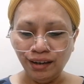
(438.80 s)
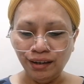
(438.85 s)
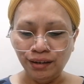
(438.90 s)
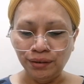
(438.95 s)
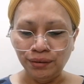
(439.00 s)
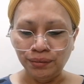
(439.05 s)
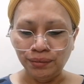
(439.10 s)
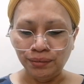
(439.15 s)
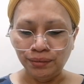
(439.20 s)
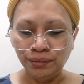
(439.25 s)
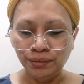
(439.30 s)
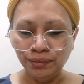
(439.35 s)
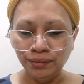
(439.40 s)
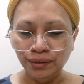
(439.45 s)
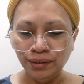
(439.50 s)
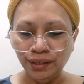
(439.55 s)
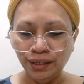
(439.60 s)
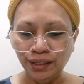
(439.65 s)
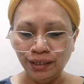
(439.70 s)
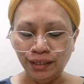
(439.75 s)
ano,
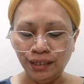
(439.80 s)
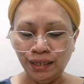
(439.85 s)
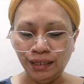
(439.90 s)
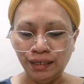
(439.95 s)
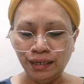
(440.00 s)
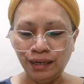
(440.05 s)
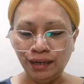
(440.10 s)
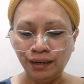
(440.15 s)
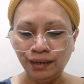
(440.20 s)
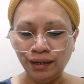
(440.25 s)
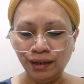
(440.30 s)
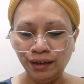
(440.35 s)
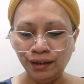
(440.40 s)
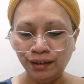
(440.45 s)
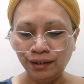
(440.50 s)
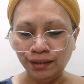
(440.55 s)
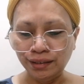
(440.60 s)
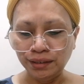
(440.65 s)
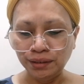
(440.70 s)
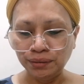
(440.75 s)
hindi na lang
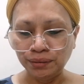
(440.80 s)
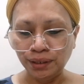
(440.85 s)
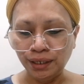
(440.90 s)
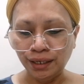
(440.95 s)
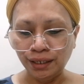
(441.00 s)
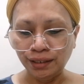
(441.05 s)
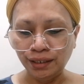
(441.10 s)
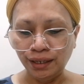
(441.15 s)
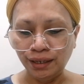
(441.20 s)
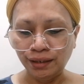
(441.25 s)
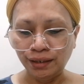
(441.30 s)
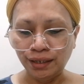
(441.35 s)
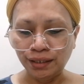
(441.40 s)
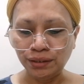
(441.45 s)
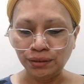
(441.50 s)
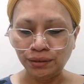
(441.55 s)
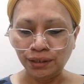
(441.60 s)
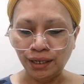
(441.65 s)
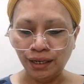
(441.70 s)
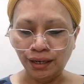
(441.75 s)
English yung ating
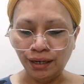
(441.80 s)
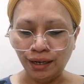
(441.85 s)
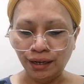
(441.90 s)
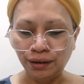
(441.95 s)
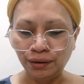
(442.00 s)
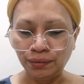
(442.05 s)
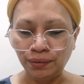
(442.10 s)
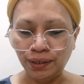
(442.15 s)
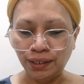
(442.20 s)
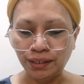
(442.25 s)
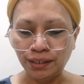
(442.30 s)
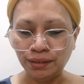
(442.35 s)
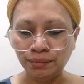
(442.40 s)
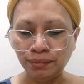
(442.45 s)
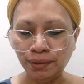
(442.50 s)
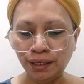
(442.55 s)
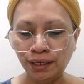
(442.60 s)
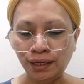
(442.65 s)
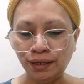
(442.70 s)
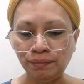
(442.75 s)
national language
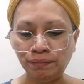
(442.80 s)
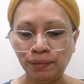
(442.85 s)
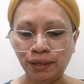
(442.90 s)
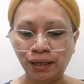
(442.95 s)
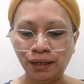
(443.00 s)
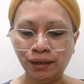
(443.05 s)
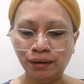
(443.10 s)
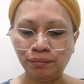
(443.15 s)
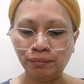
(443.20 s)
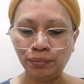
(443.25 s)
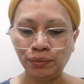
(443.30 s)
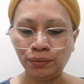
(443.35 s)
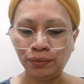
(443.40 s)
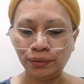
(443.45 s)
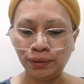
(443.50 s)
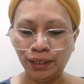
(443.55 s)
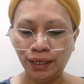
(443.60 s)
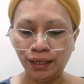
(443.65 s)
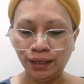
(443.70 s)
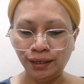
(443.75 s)
ba na pang
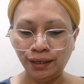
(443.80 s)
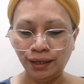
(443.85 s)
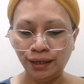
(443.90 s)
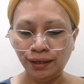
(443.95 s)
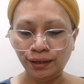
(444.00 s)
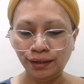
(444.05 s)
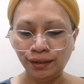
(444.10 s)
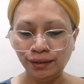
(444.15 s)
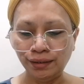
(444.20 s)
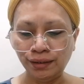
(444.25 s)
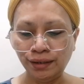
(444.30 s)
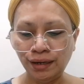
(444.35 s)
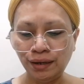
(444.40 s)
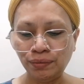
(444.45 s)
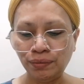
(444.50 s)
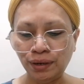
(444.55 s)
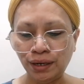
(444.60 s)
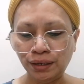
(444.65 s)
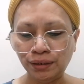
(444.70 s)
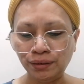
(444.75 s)
buong daigdig.
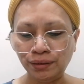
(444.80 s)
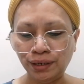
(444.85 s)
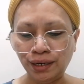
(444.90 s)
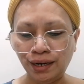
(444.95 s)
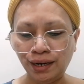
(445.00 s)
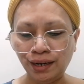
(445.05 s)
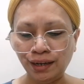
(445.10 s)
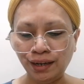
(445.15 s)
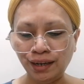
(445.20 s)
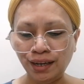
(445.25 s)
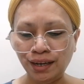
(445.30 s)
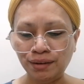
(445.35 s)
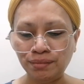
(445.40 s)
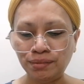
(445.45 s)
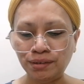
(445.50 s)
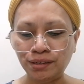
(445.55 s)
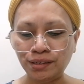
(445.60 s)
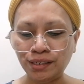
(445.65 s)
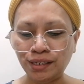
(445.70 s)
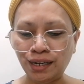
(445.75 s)
Nawa ano na lang,
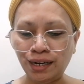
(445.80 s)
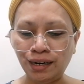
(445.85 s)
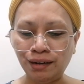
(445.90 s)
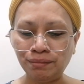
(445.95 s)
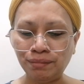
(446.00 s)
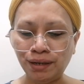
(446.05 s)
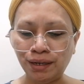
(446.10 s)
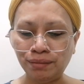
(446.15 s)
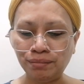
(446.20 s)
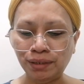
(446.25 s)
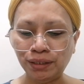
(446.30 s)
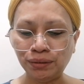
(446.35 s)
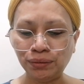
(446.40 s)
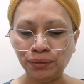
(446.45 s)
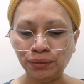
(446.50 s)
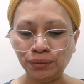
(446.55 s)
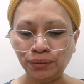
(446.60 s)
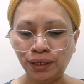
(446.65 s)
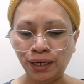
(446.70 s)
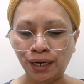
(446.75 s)
Hebrews na lang para
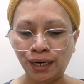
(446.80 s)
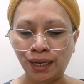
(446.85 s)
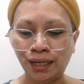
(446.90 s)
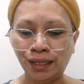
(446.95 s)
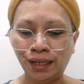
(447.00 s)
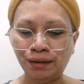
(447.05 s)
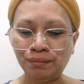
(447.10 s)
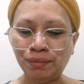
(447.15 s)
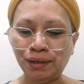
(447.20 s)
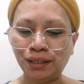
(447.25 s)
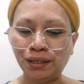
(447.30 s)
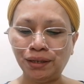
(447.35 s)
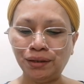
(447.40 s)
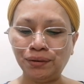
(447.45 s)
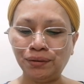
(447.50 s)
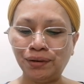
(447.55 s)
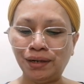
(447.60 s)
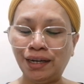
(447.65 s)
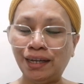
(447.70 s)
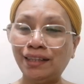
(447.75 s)
matutunan natin
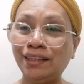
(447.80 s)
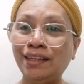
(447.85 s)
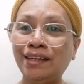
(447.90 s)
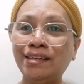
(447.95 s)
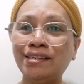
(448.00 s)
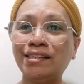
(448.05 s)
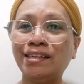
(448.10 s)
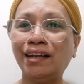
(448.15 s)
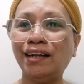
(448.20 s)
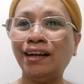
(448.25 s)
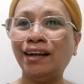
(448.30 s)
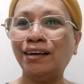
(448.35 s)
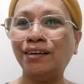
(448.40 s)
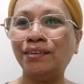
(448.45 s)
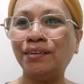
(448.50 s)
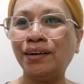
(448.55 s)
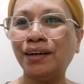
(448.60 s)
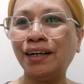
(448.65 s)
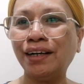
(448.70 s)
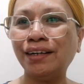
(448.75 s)
pati yung writings nila.
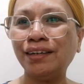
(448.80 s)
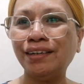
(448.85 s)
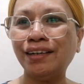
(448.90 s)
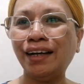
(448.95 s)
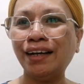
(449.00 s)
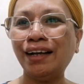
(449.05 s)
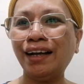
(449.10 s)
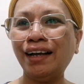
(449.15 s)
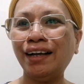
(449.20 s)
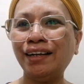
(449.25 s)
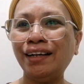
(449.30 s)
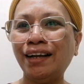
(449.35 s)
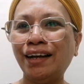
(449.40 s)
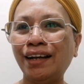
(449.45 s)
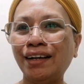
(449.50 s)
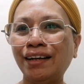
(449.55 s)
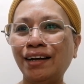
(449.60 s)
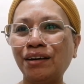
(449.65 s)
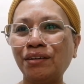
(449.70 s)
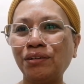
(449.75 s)
O, ang
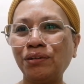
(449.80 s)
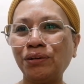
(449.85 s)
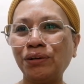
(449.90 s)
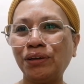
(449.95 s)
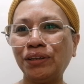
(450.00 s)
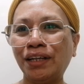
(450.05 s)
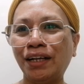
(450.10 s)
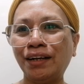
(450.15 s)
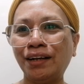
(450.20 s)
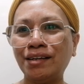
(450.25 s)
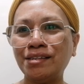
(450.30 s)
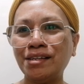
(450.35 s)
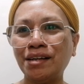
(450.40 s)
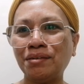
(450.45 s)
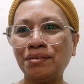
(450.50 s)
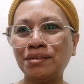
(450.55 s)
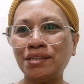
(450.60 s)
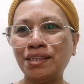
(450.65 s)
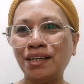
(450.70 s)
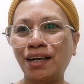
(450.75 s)
nagagandahan, nakukwitan kasi
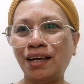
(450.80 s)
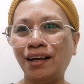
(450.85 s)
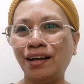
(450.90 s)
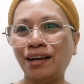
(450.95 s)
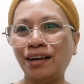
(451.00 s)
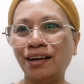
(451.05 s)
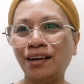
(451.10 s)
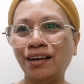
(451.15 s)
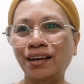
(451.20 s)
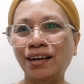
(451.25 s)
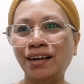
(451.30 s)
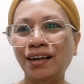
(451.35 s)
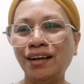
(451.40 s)
ako sa,